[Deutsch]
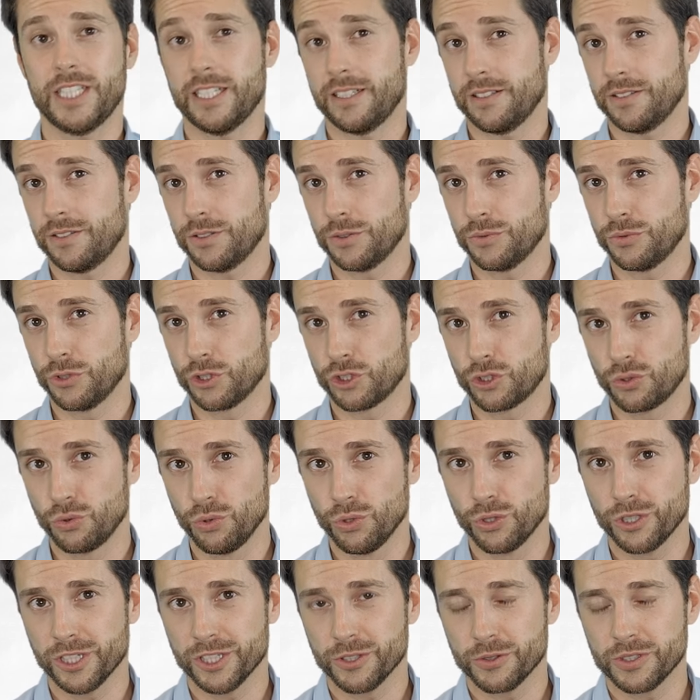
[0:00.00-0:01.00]
Tja, und für
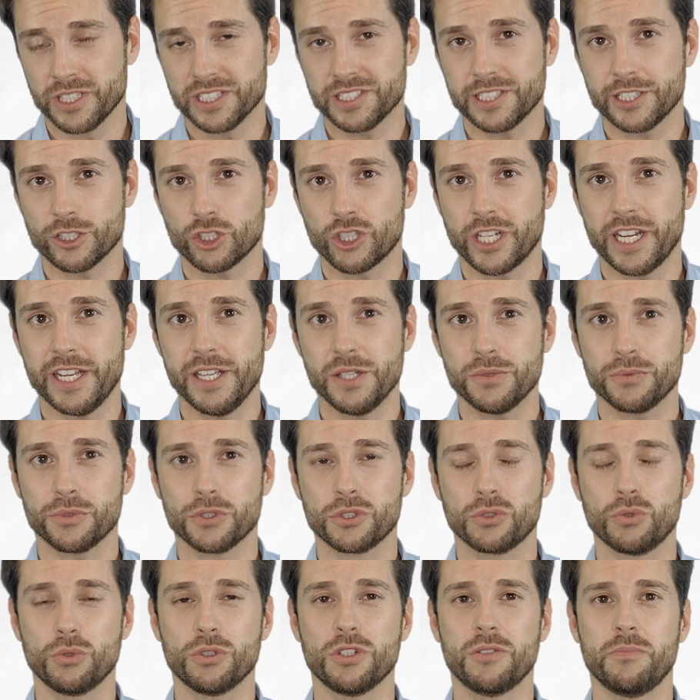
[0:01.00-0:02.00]
Schulungen und das Erstellen
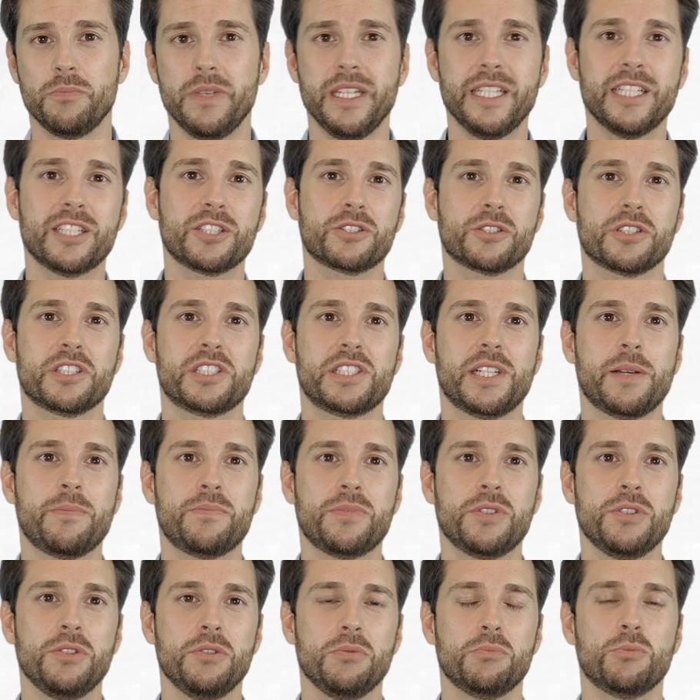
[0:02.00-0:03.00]
von guten
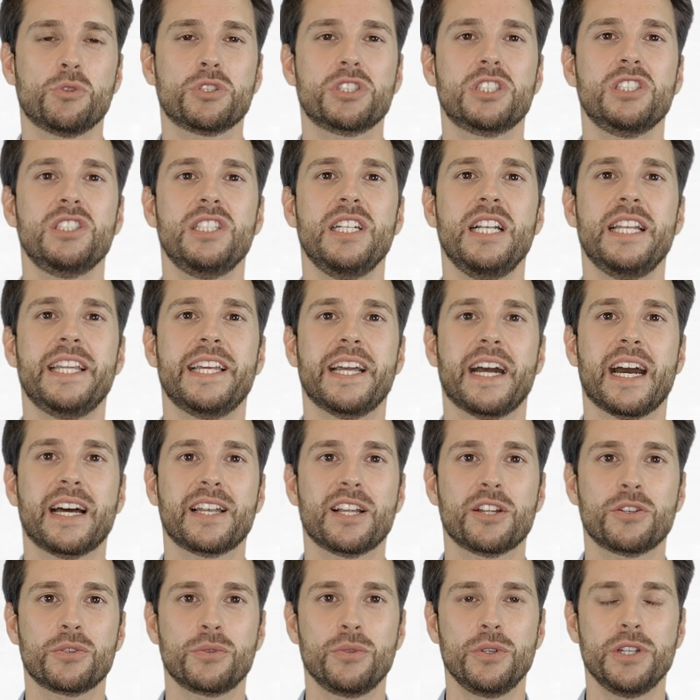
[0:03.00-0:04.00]
Medienkonzepten müssen die Lehrer
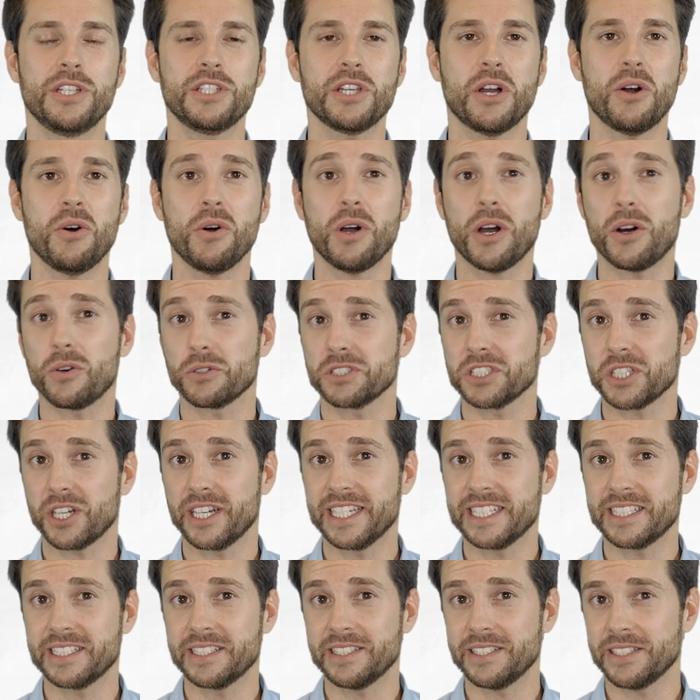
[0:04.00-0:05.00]
natürlich auch
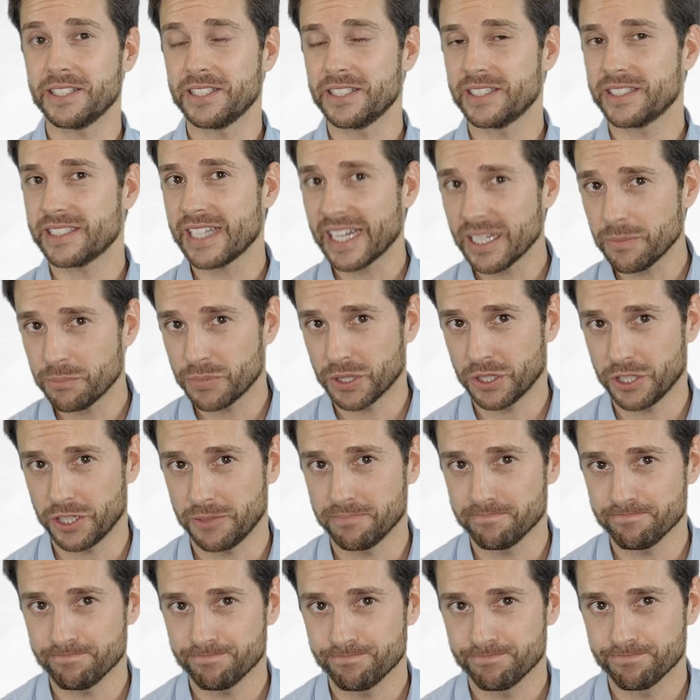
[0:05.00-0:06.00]
ausreichend Zeit
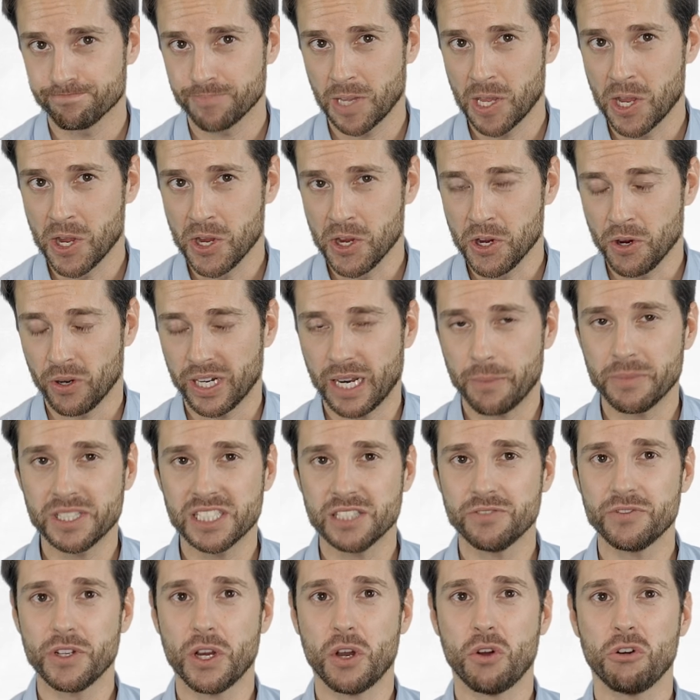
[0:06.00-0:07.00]
bekommen. Und damit
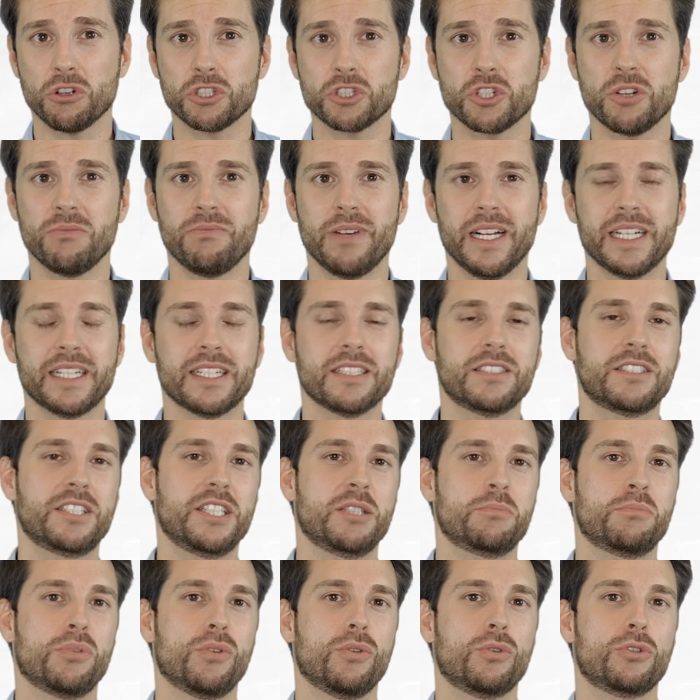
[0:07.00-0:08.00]
sind wir auch schon bei
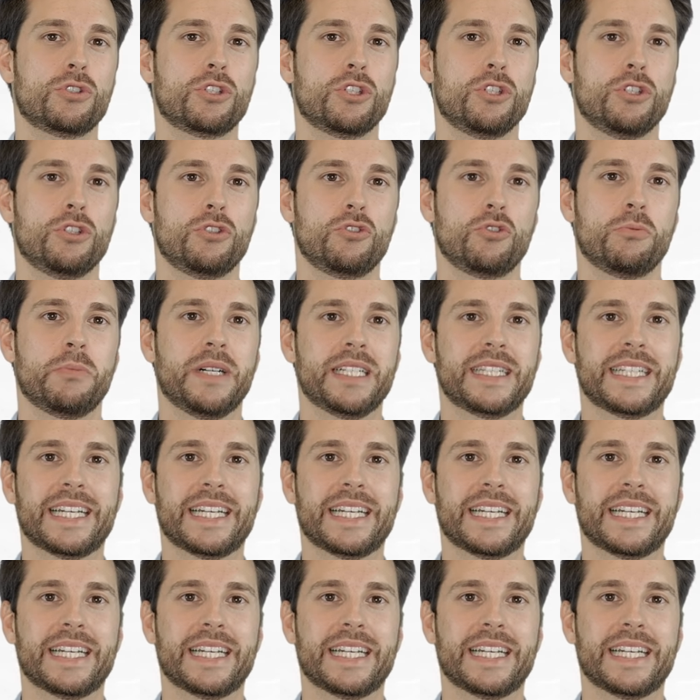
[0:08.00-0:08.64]
Kritikpunkt Nummer